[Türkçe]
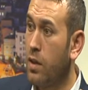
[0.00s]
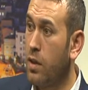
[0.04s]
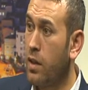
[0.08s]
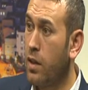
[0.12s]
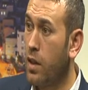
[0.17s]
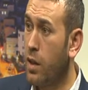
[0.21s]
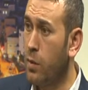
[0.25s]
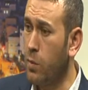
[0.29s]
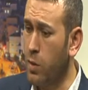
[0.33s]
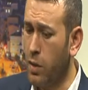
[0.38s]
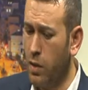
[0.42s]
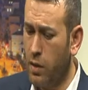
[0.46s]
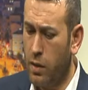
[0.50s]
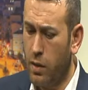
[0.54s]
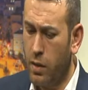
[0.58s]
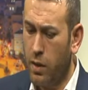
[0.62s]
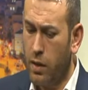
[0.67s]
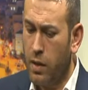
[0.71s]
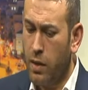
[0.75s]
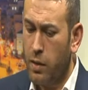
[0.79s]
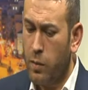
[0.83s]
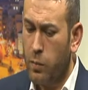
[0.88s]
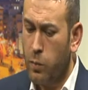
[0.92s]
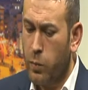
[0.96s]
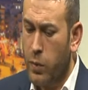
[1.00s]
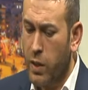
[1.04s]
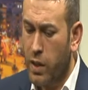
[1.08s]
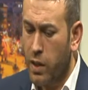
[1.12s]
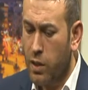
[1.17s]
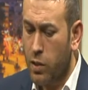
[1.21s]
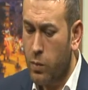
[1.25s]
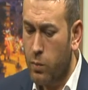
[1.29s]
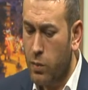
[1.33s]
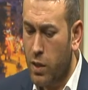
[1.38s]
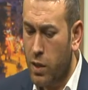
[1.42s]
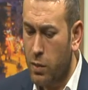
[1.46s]
Ama
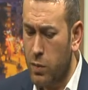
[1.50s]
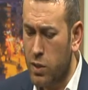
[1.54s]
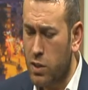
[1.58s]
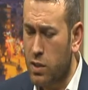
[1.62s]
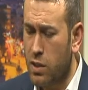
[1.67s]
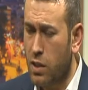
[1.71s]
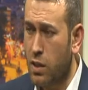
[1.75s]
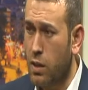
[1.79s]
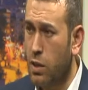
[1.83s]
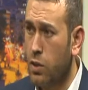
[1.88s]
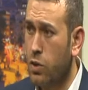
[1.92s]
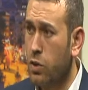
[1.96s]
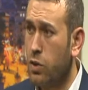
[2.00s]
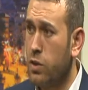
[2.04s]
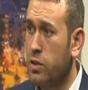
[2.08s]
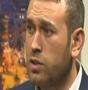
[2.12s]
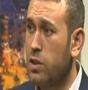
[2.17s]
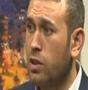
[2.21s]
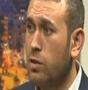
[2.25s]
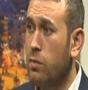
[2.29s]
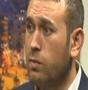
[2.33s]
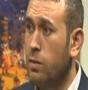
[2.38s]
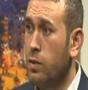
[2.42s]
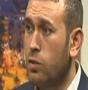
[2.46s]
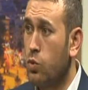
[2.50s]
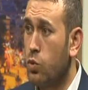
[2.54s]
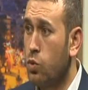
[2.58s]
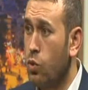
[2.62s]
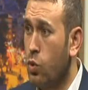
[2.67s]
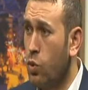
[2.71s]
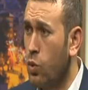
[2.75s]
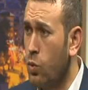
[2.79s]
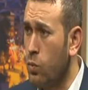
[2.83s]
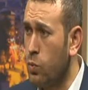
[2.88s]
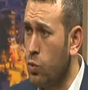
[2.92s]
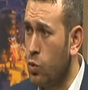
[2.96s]
Peygamberimiz sallallahu aleyhi ve sellemin
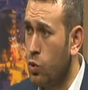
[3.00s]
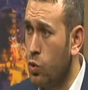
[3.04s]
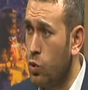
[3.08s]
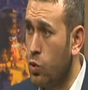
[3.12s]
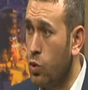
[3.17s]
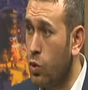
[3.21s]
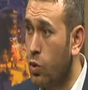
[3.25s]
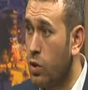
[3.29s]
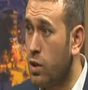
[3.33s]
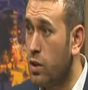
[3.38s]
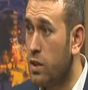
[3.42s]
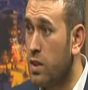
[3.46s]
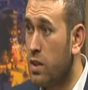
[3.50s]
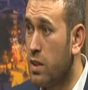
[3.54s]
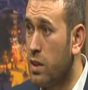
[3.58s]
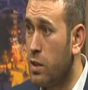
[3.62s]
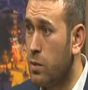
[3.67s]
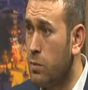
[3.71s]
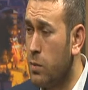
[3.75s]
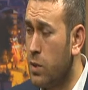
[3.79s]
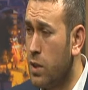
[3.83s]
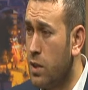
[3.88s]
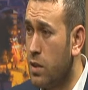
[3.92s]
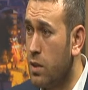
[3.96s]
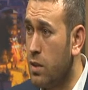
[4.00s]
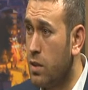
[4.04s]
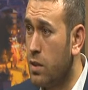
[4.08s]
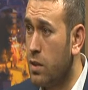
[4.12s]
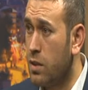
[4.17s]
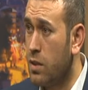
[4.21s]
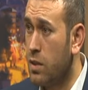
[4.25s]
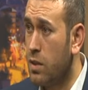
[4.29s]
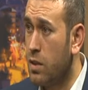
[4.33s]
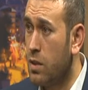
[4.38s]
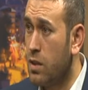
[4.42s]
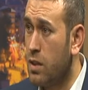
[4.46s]
doğum günü olan 20
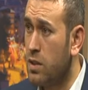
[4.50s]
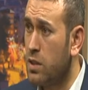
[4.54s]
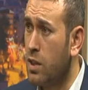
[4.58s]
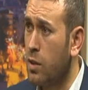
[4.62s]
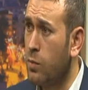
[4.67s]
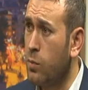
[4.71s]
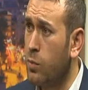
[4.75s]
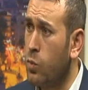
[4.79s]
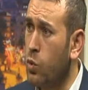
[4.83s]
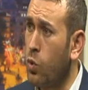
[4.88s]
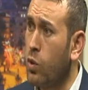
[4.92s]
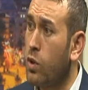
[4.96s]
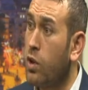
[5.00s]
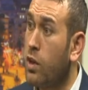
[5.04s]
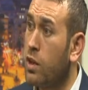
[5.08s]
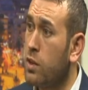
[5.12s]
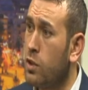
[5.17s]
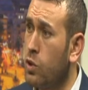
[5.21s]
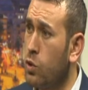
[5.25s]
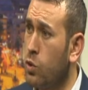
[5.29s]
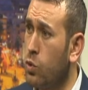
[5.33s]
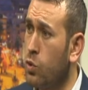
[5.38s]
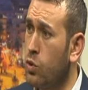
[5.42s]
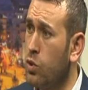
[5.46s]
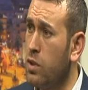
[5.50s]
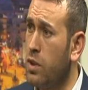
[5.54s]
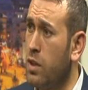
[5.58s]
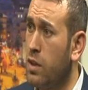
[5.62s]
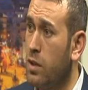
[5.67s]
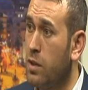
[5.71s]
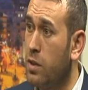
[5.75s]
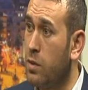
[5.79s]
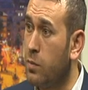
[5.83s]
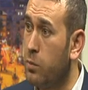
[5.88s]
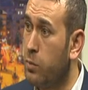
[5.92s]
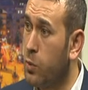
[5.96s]
Nisan bu kandil günü değil.
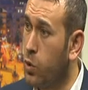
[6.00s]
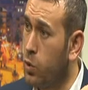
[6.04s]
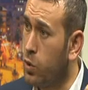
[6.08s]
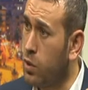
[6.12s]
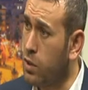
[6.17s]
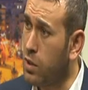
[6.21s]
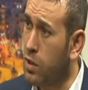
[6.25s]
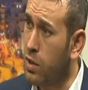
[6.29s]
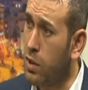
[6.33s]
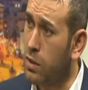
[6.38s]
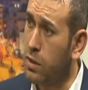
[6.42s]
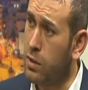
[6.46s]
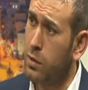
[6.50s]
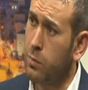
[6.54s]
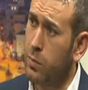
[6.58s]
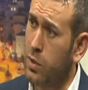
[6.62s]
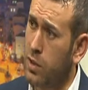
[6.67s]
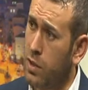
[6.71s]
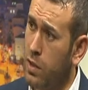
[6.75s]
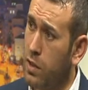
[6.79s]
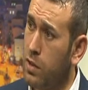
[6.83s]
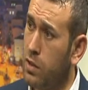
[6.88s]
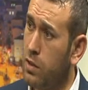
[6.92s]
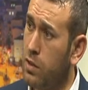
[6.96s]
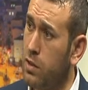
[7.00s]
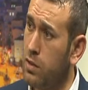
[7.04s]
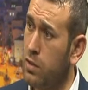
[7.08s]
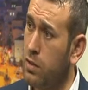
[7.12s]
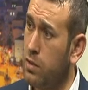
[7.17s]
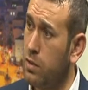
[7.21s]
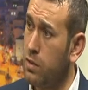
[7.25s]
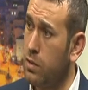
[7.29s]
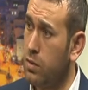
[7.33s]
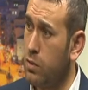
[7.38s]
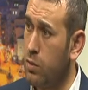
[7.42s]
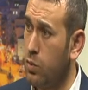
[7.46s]
Mevlid kandilini biz ayrı
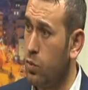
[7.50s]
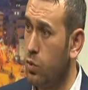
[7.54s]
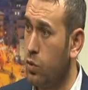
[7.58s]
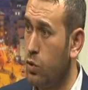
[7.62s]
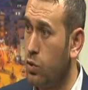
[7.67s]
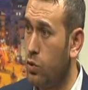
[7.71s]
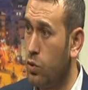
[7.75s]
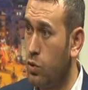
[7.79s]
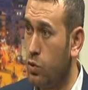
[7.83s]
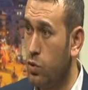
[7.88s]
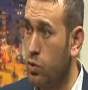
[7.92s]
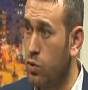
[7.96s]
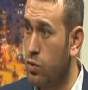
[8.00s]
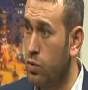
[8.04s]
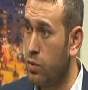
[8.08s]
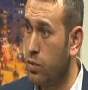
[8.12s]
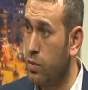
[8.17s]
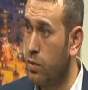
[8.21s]
kutluyoruz.